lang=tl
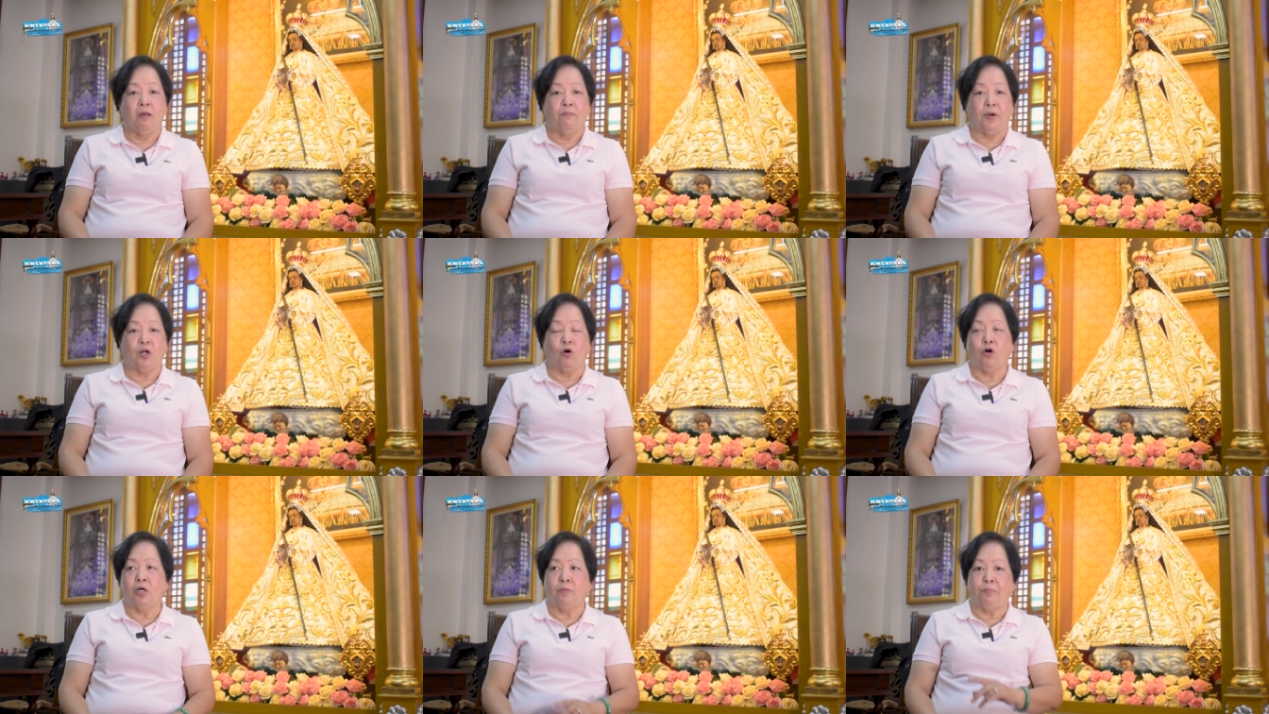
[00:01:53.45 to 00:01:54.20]
Pag,
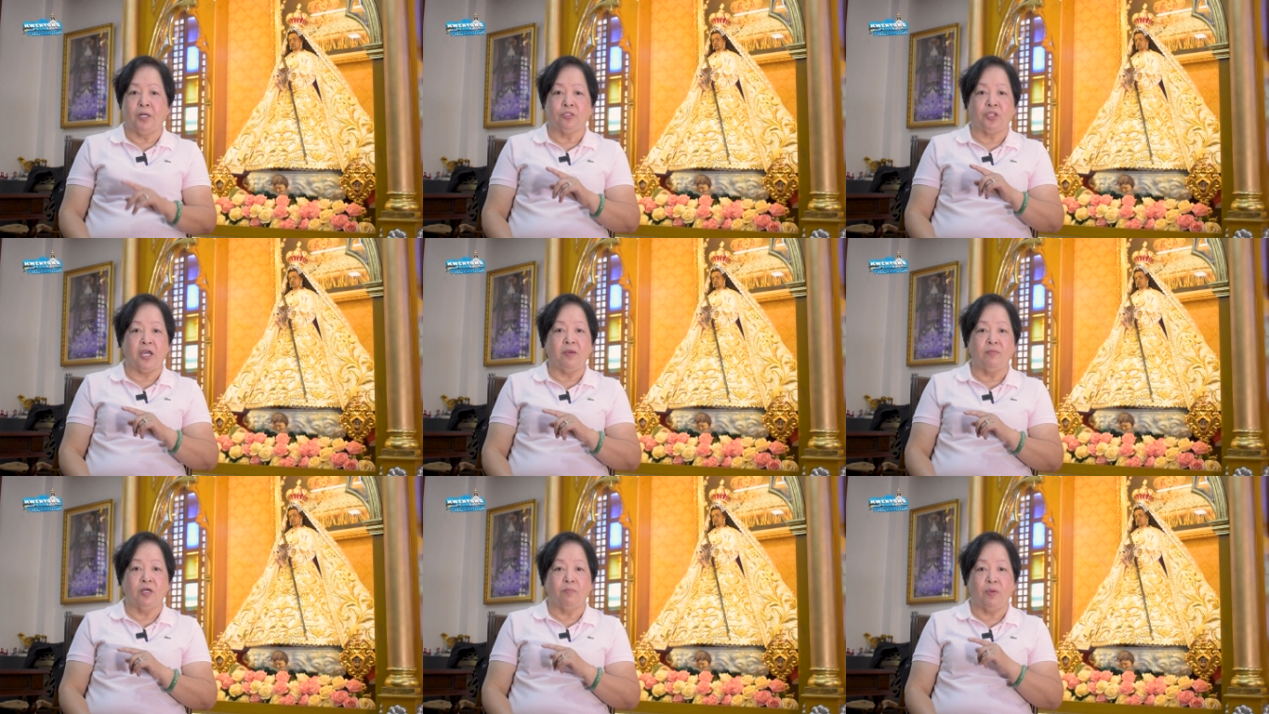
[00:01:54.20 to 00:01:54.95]
pag
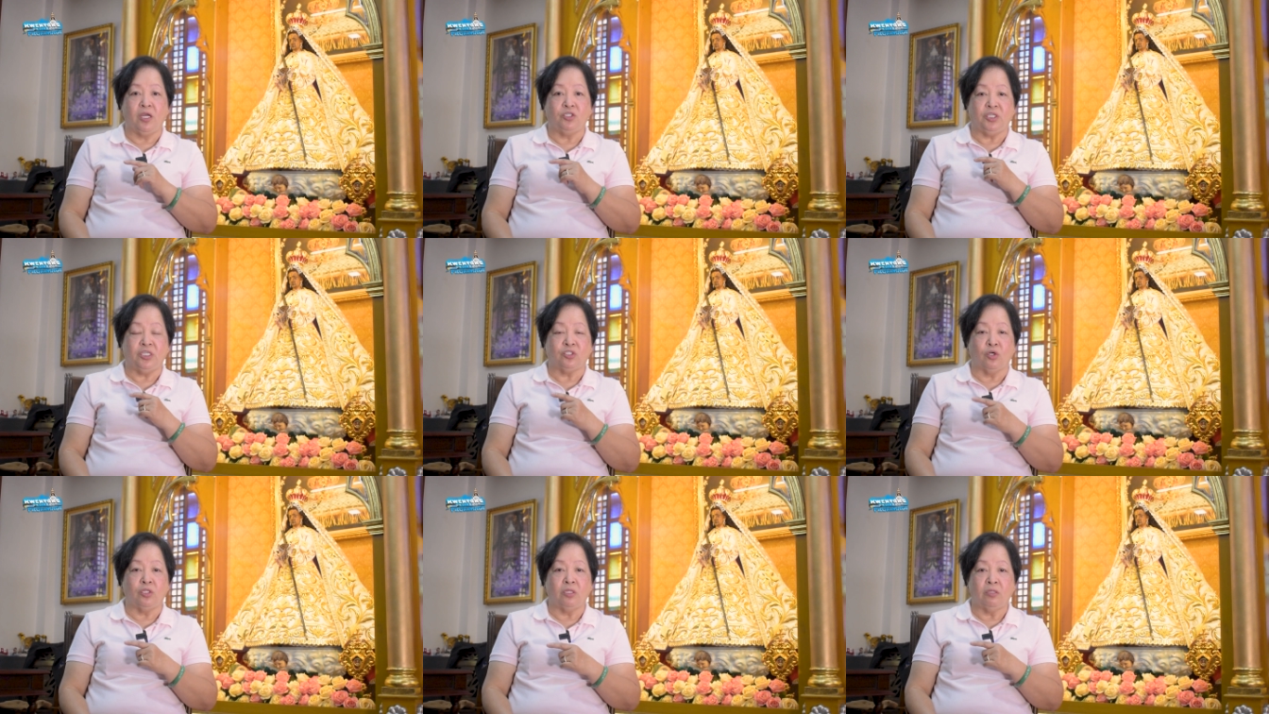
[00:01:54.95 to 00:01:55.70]
time ng May
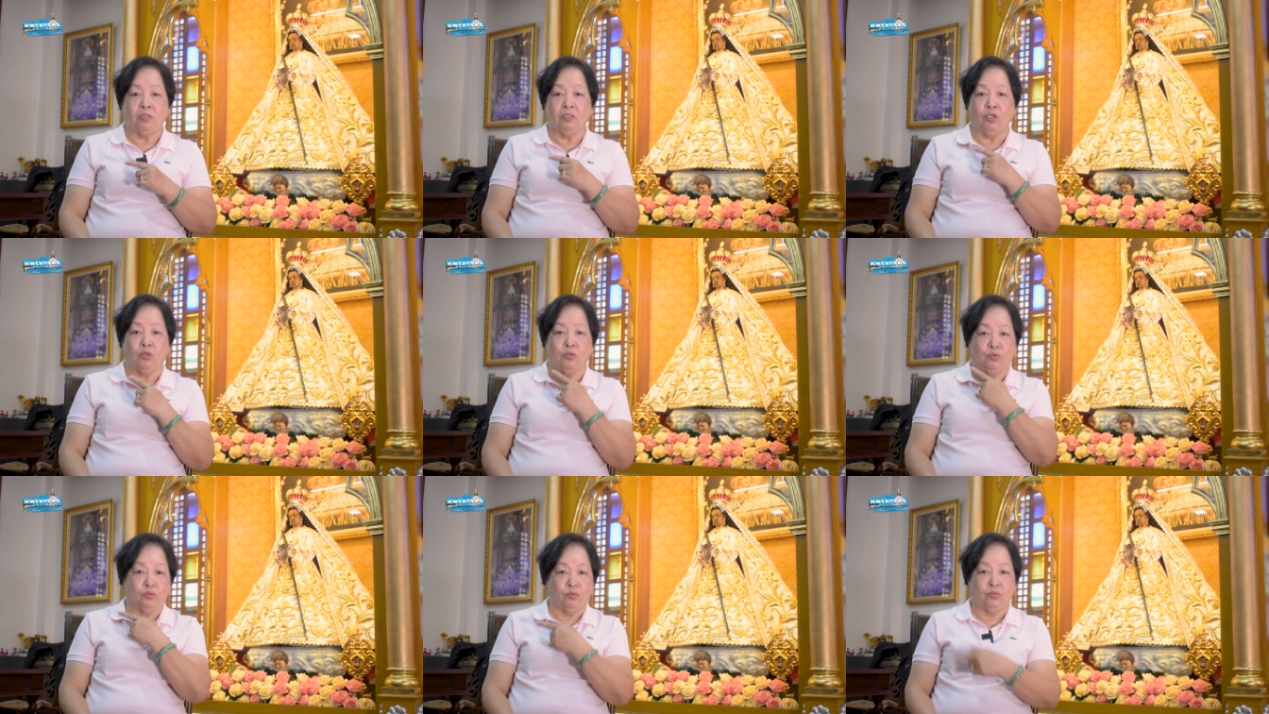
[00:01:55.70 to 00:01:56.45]
season,
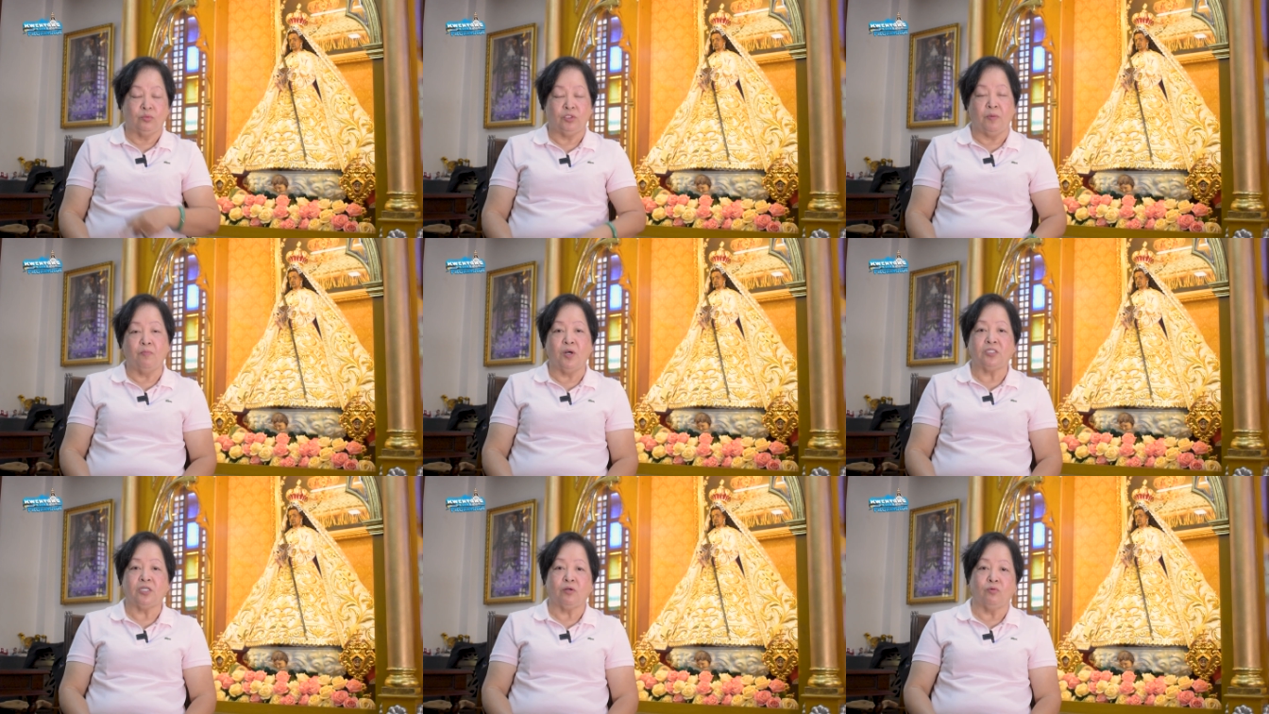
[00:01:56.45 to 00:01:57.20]
yung simba
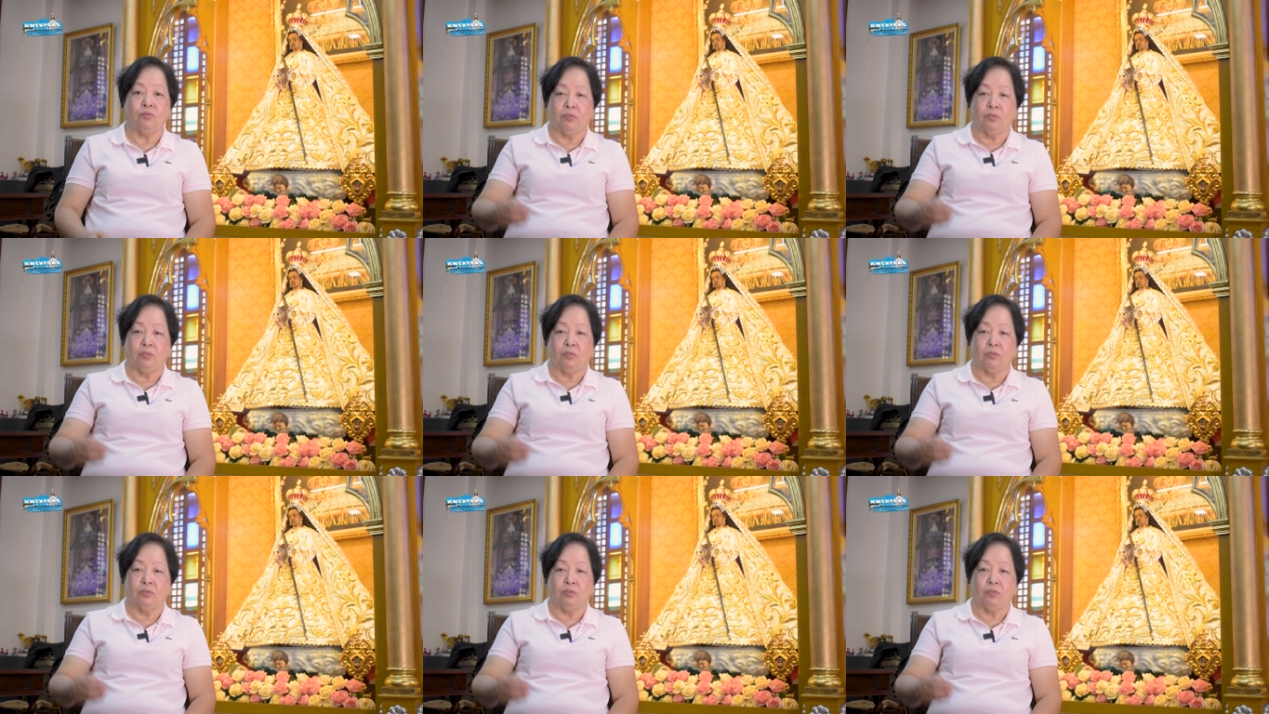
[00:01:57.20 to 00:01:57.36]
sa,